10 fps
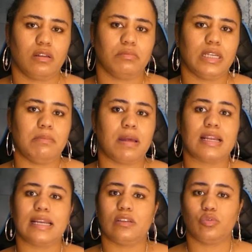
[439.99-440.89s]
Mais
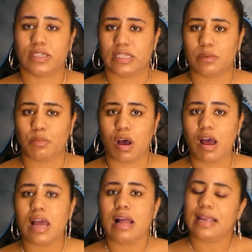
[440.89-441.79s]
malgré tous ses
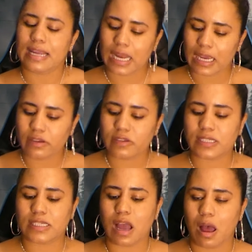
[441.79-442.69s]
déboires, il
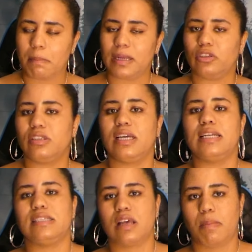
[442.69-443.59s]
réussit à maintenir
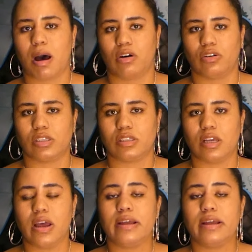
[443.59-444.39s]
les apparences.